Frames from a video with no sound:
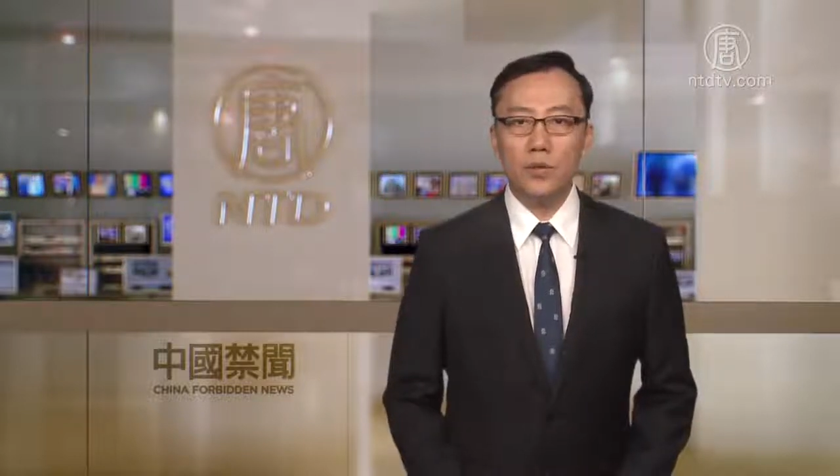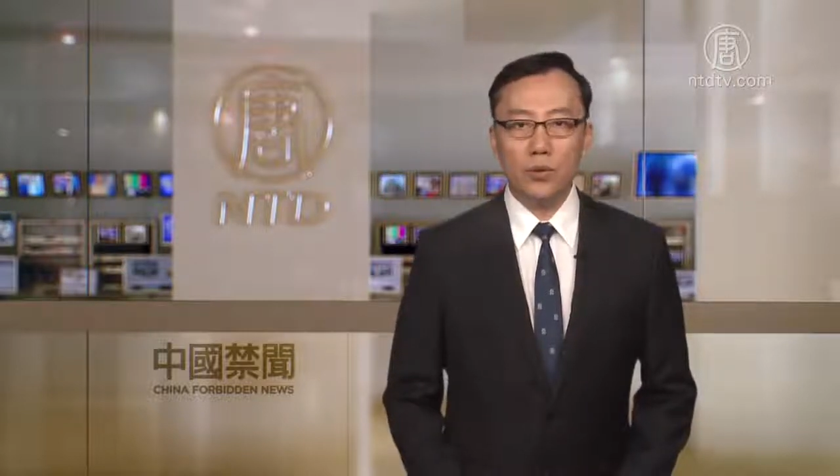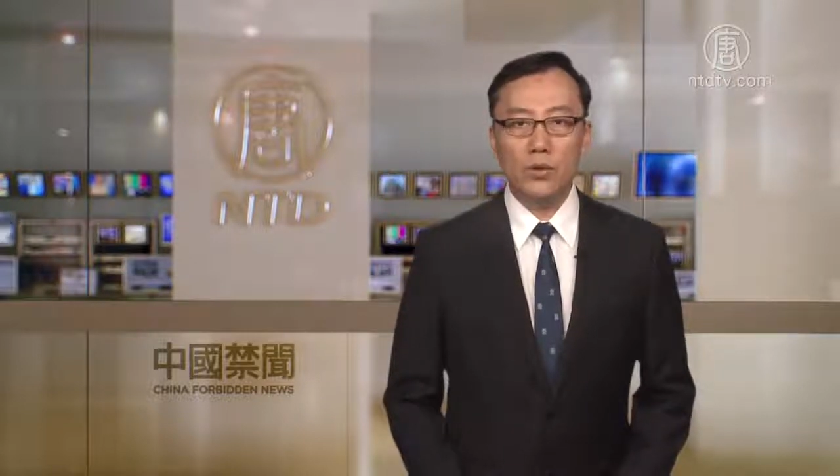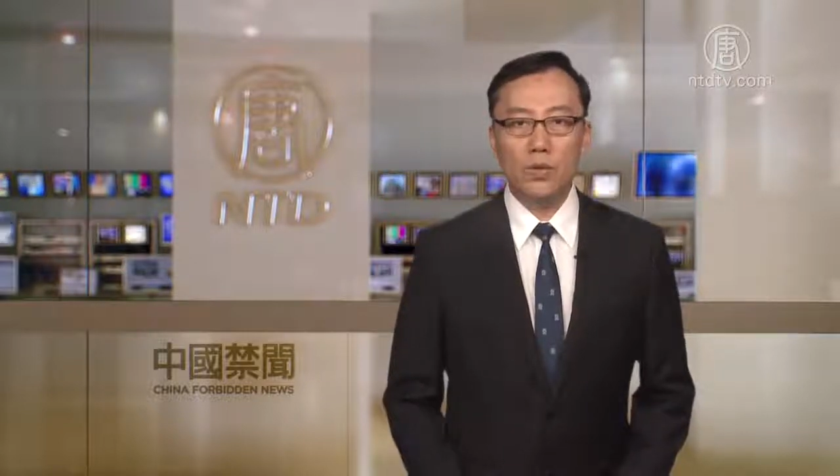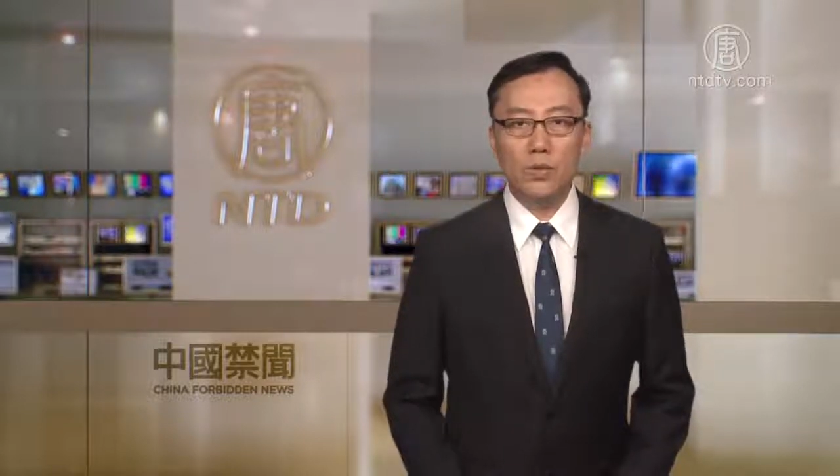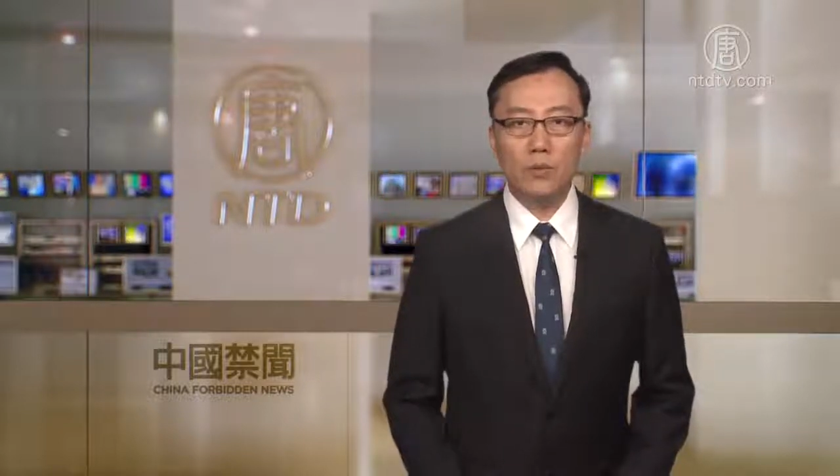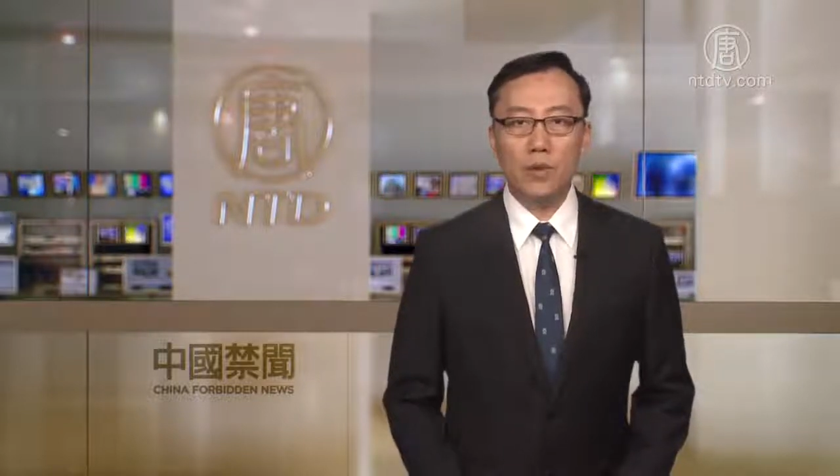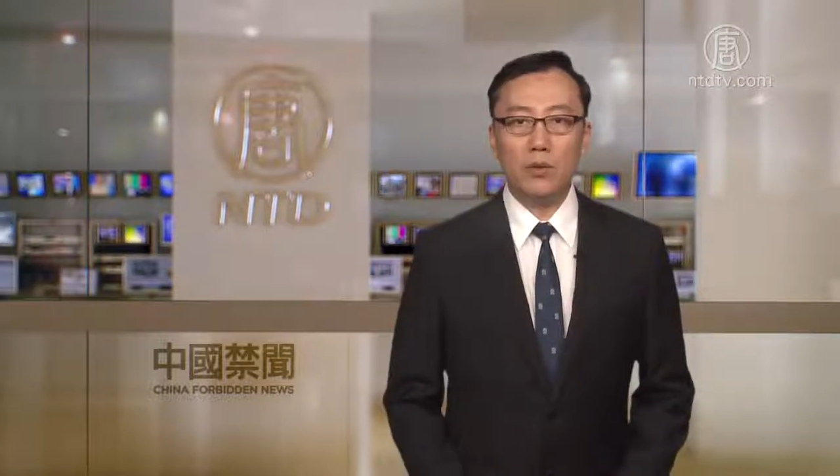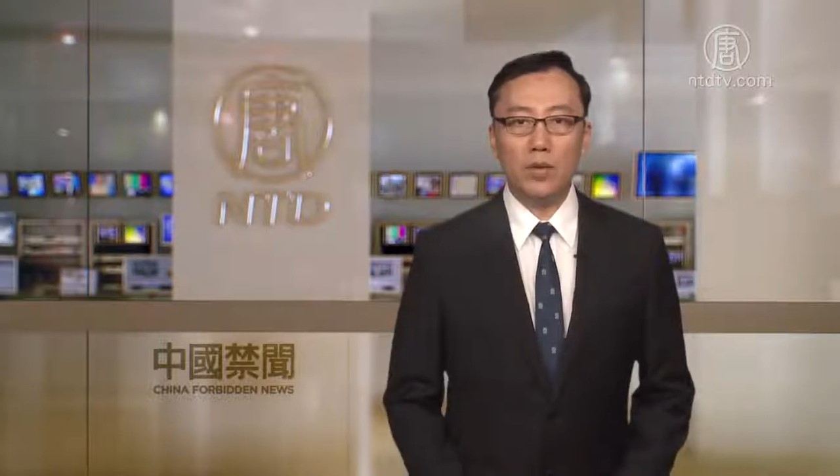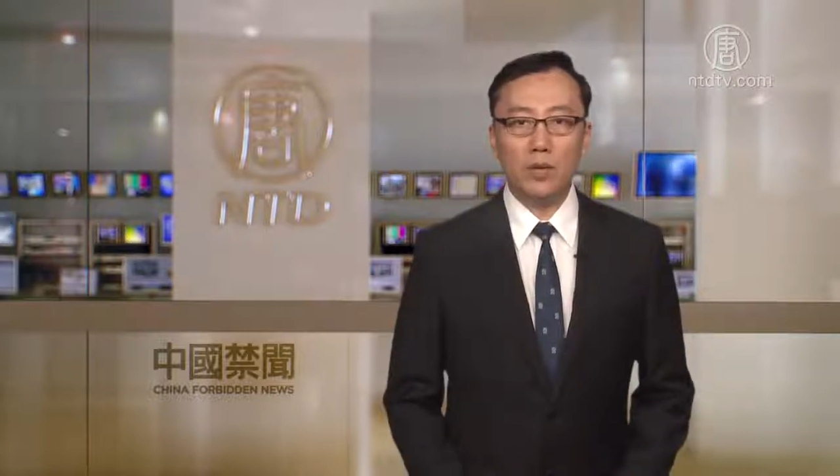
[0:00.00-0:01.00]
同时，
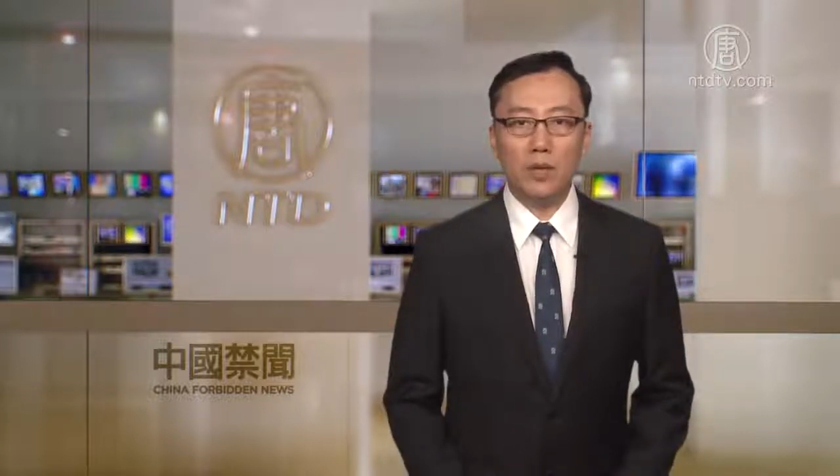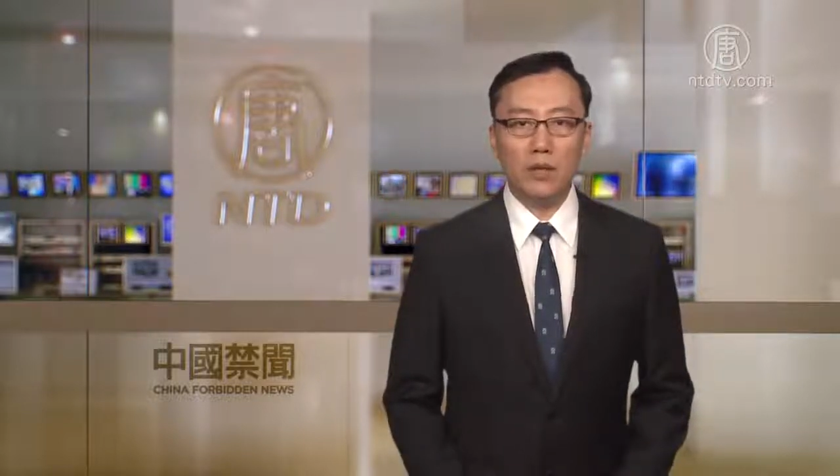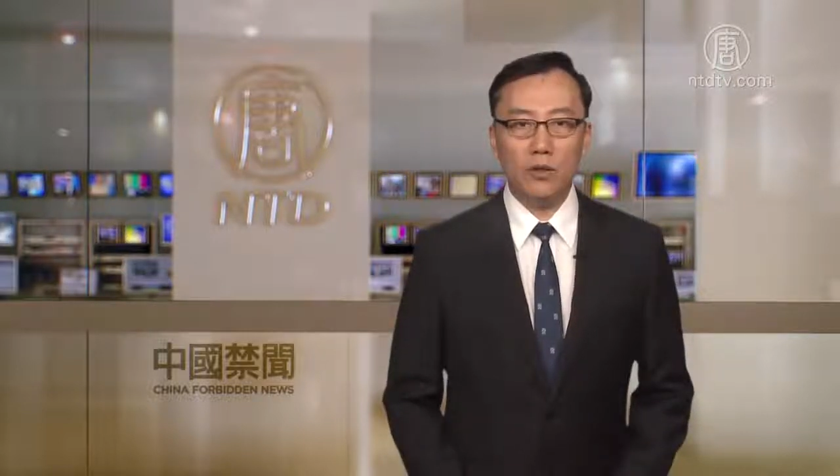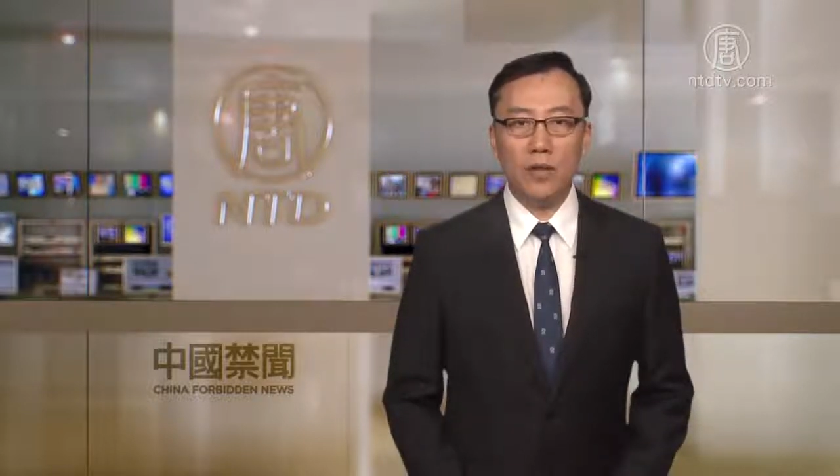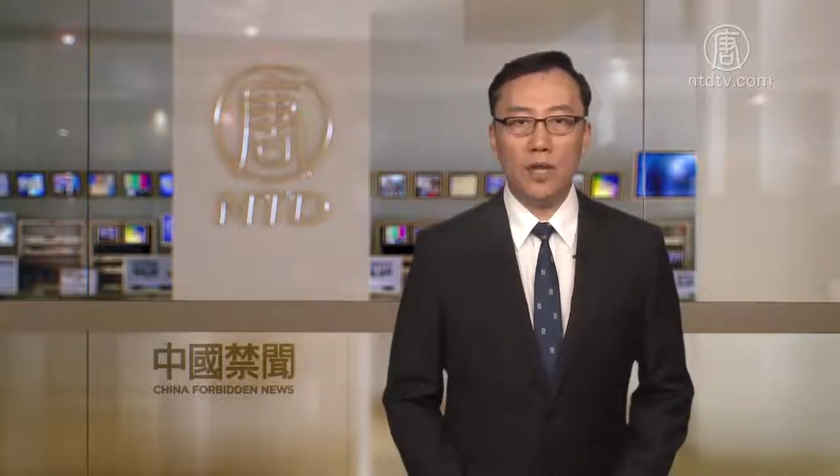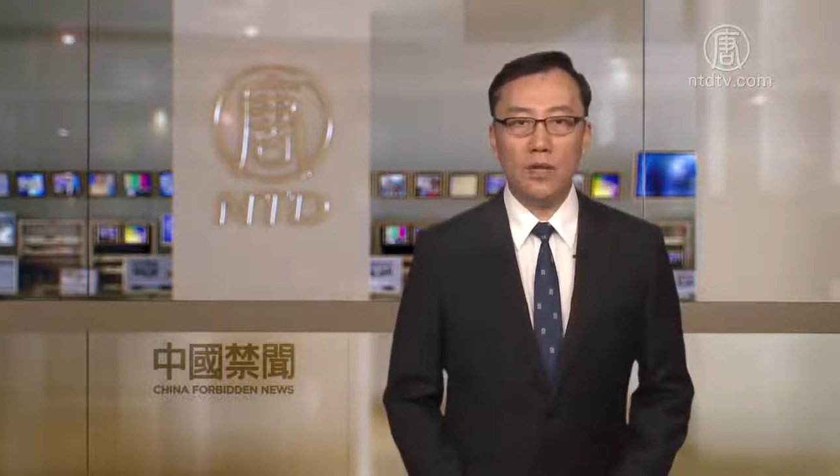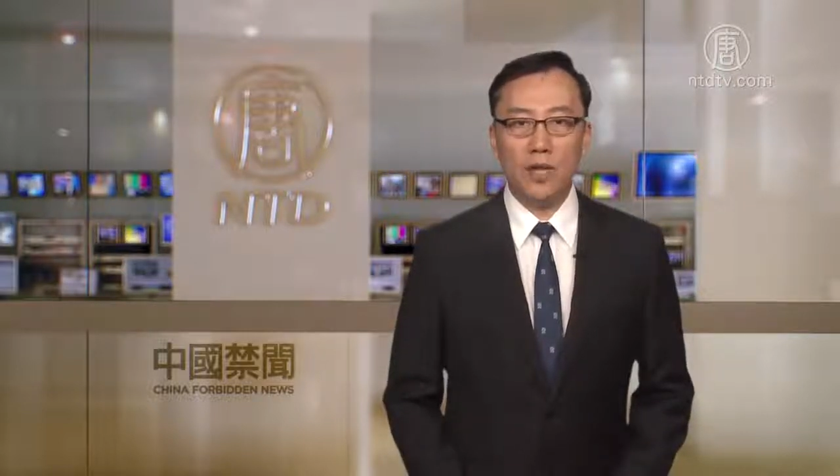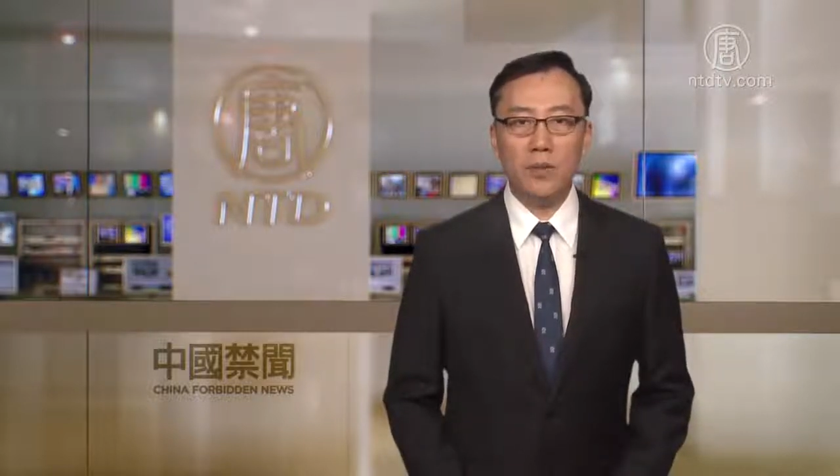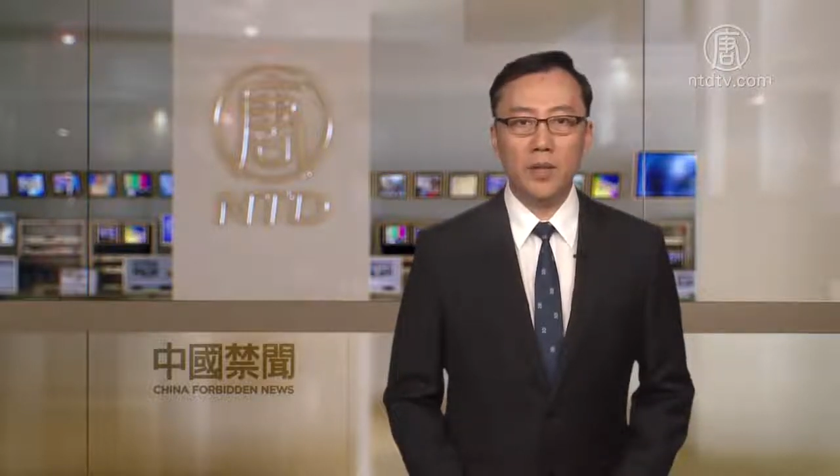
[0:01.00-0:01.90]
美国两党议员联